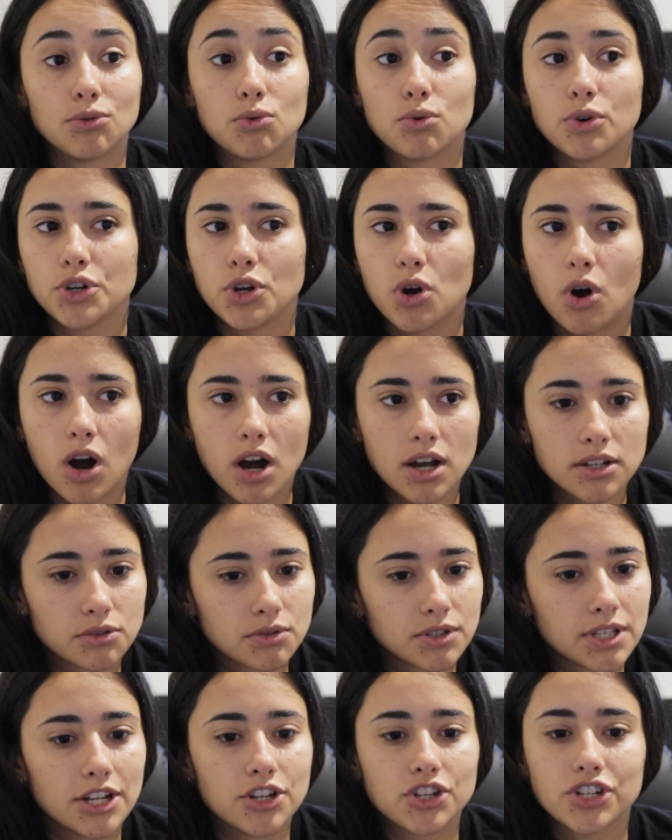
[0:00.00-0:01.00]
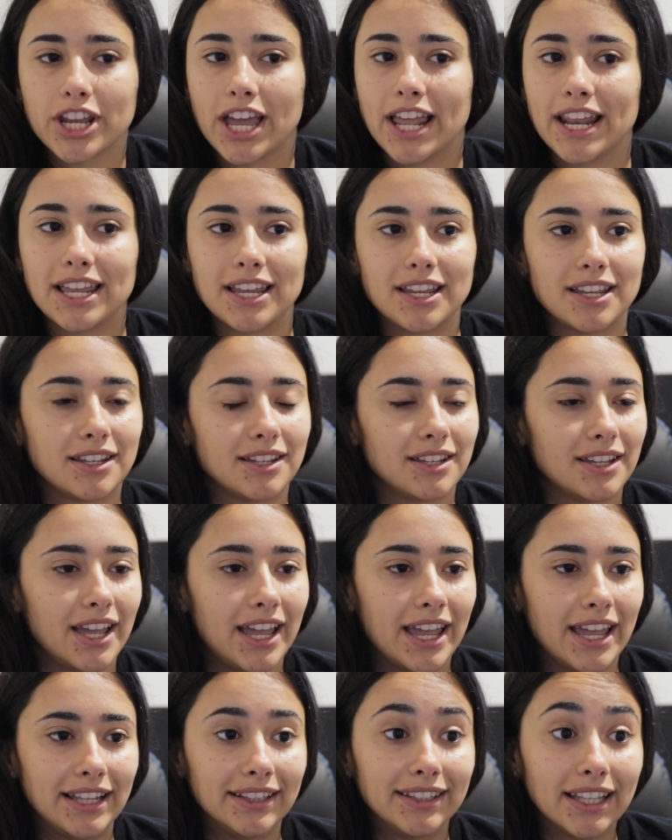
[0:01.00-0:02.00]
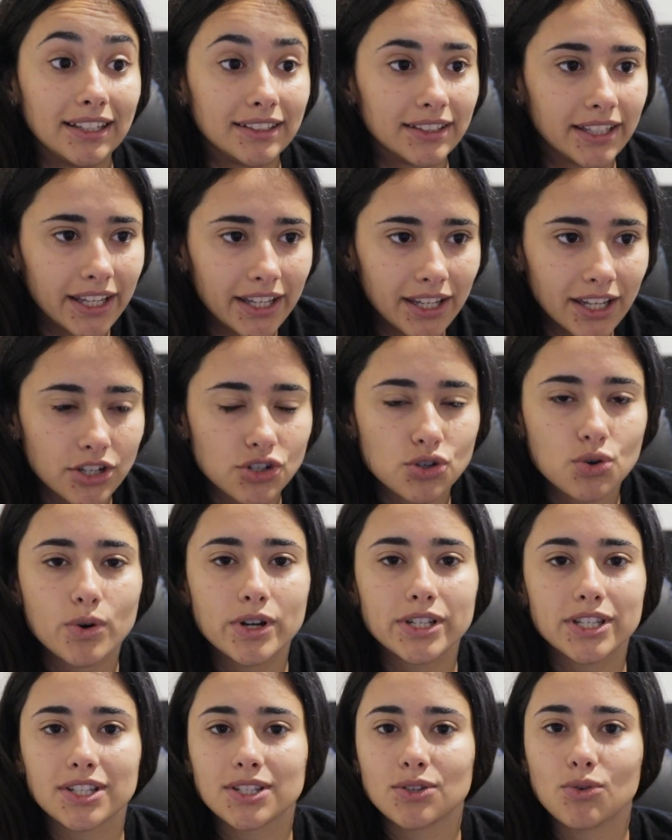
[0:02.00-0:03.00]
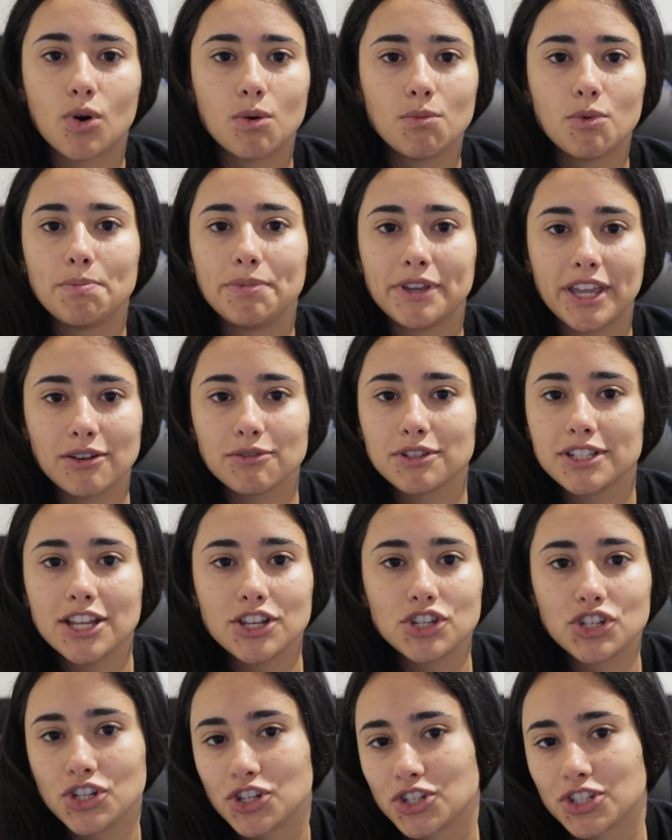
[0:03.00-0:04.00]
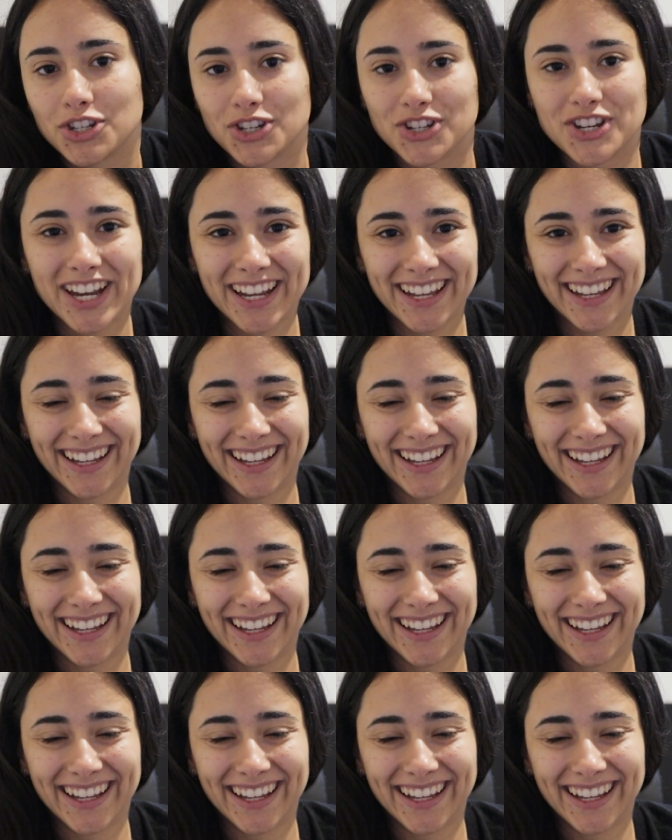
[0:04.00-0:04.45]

São curiosos, eles querem é, entender as coisas, são como pequenos cientistas,